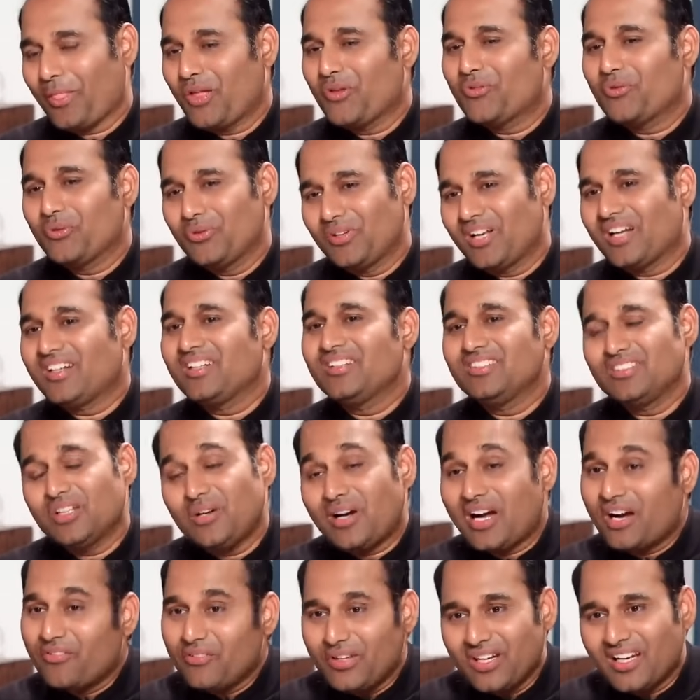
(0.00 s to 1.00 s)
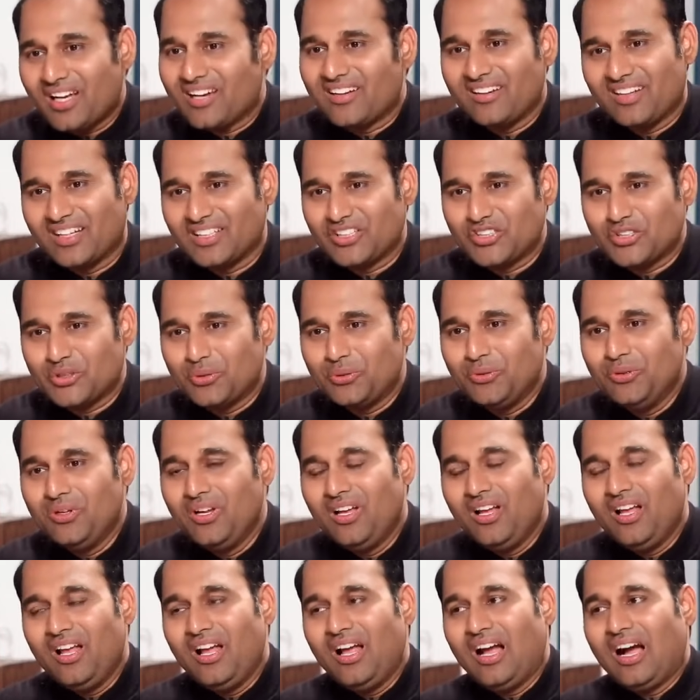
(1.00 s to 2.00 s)
సో దట్ ఈస్ అవి నాకు నచ్చవు
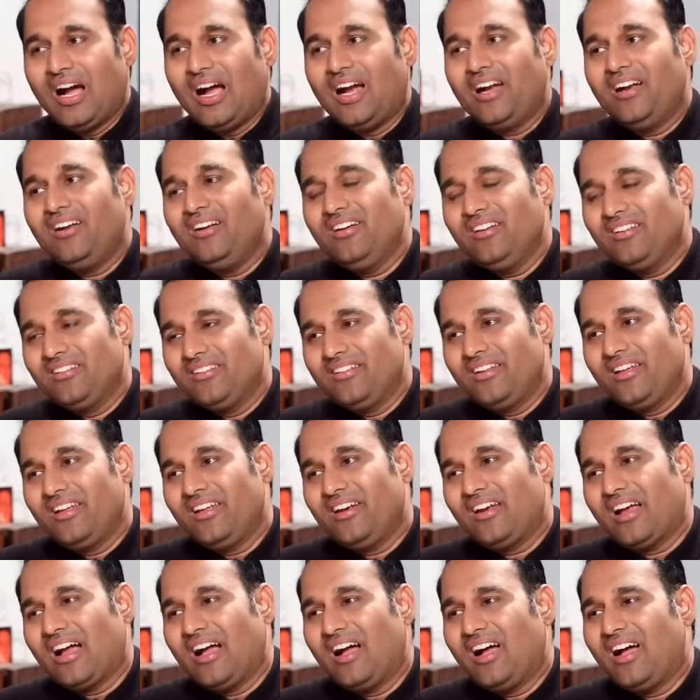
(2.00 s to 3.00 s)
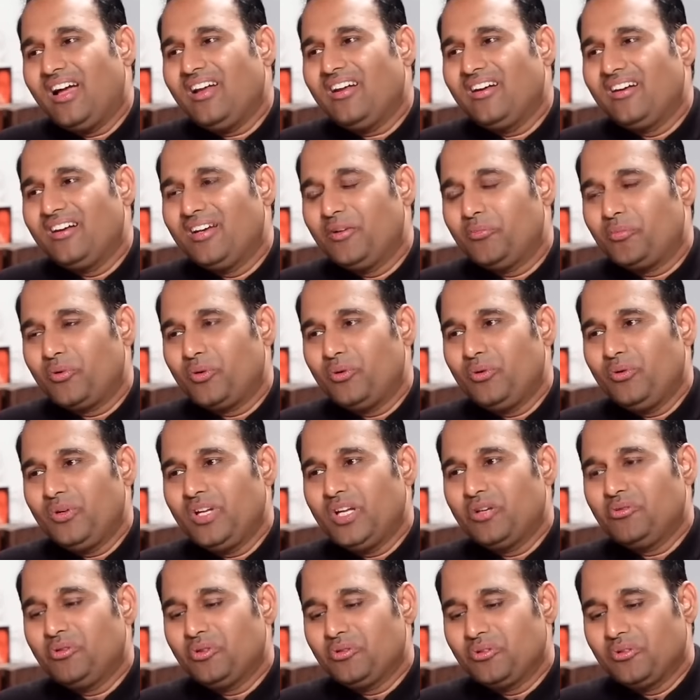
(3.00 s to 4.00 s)
అండ్ దేర్ ఆర్ అండ్ ఇప్పుడు
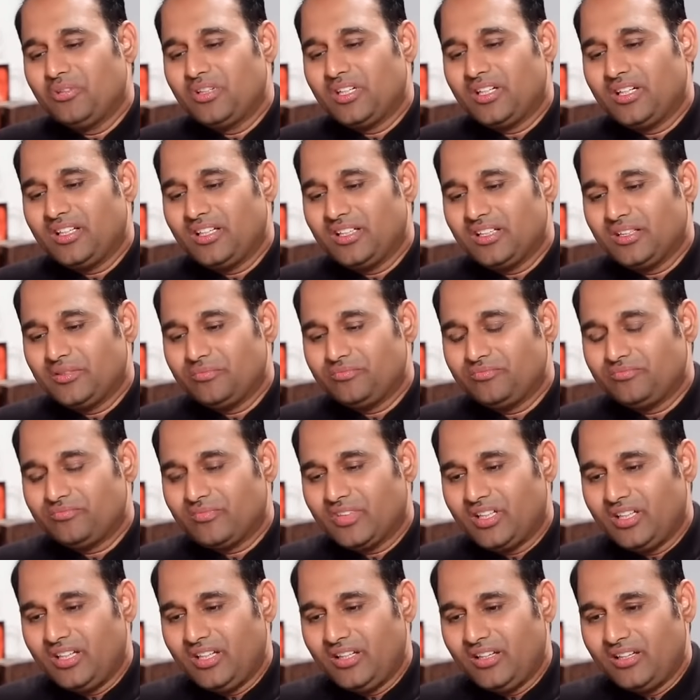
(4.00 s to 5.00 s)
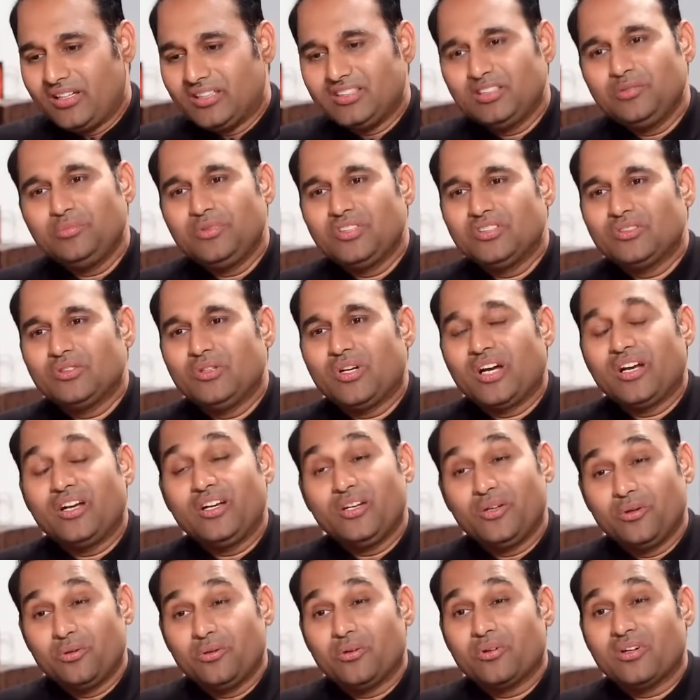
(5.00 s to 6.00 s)
ఏమవుతుందంటే ఈ రెసిపీస్లో అండ్
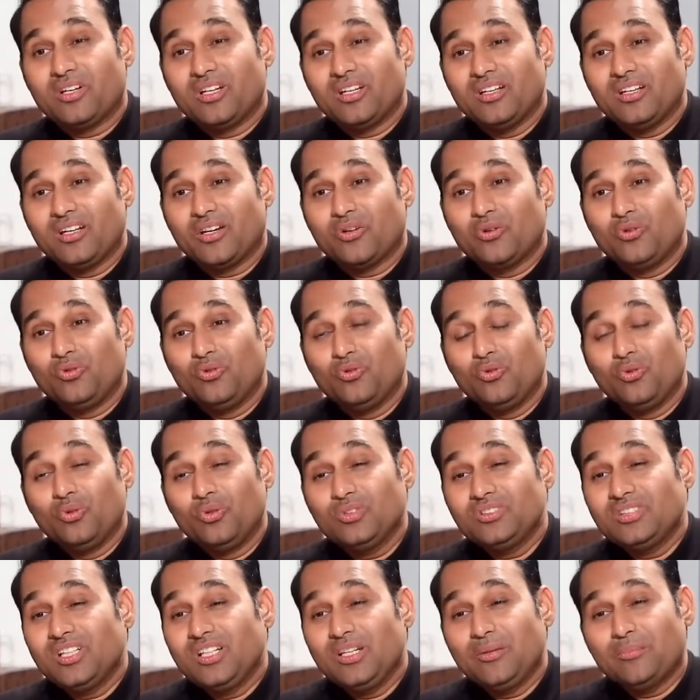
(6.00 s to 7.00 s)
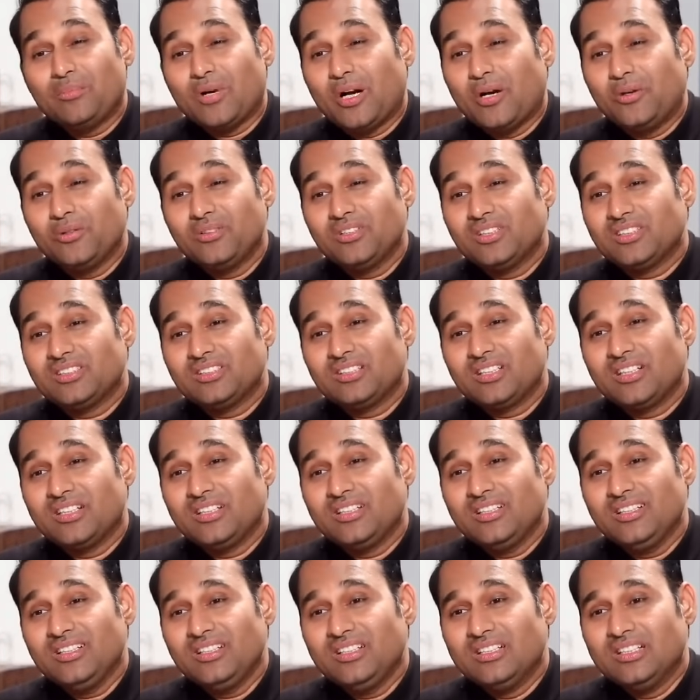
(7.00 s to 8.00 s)
ఇంకొకటి నాకు దోశల్ని పాడు చేస్తే
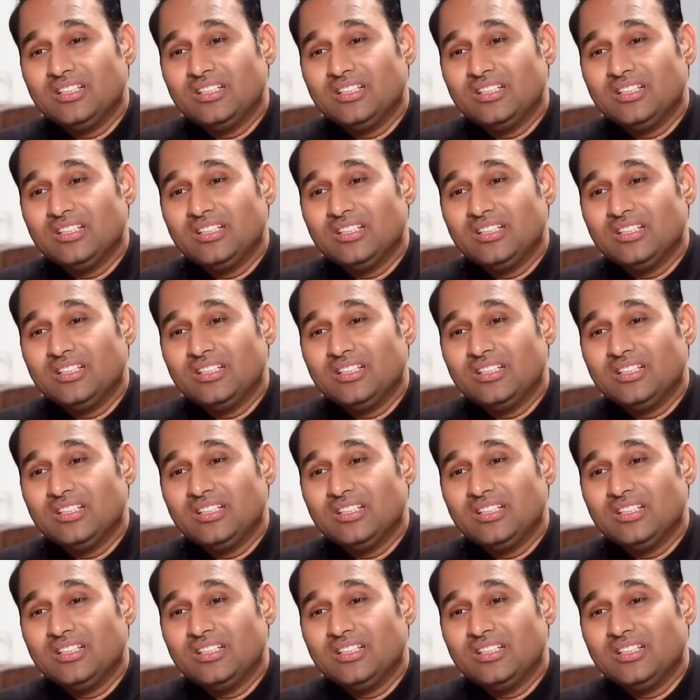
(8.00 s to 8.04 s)
అండి